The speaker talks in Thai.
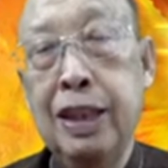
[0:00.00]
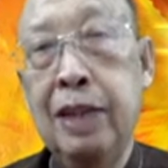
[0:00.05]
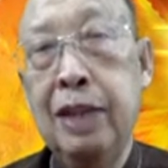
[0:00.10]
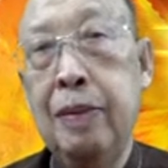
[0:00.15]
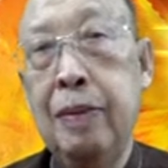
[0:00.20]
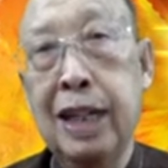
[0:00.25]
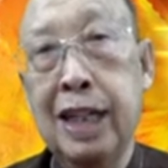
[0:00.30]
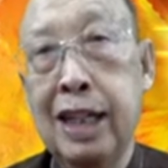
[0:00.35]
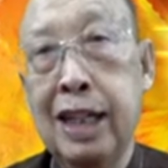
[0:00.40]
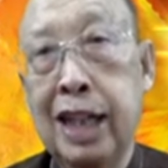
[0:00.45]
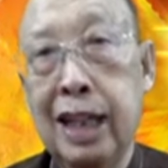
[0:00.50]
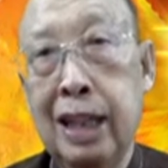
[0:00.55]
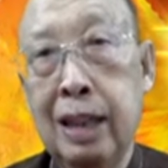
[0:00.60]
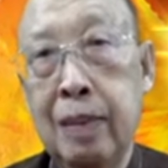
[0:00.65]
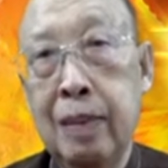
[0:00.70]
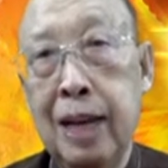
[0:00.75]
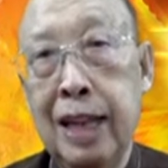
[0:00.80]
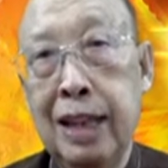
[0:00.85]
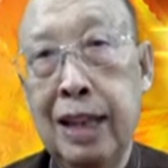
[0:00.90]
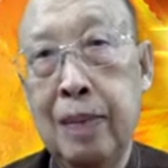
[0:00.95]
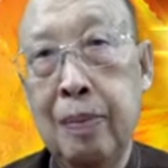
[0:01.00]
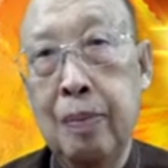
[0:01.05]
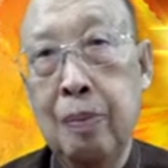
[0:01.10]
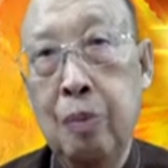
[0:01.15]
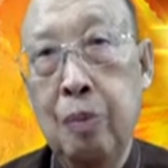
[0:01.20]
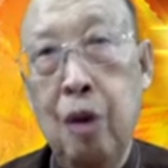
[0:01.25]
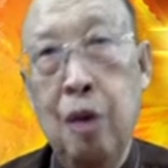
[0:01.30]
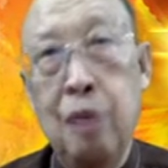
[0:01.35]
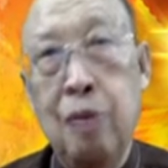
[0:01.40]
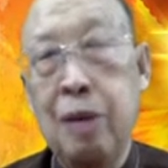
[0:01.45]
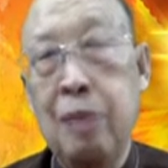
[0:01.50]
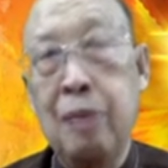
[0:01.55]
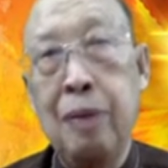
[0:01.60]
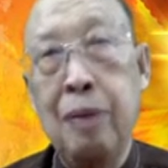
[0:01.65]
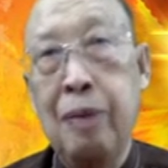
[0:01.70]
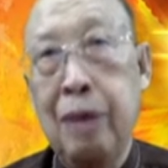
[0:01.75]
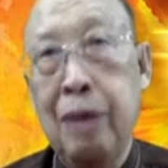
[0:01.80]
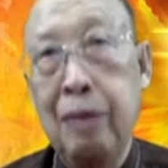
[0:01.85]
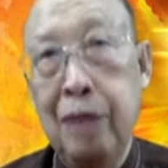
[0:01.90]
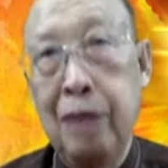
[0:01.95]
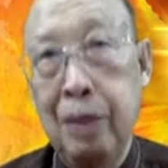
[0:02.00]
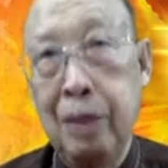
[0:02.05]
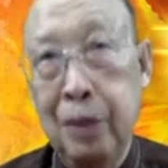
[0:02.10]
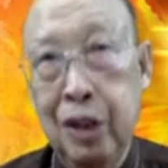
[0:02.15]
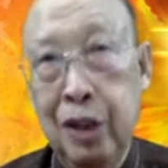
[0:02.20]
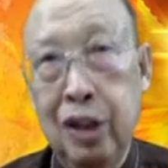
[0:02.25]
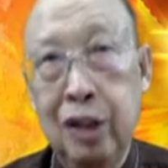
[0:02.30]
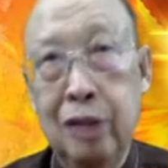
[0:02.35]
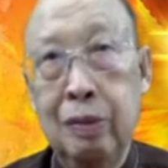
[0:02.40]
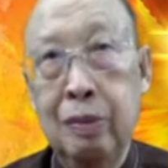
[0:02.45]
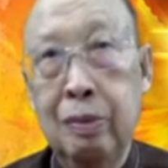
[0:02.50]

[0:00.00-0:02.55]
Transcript: ที่แมงแขนทำลายที่พร้อมกับบาปกรรมเลยพี่น้อง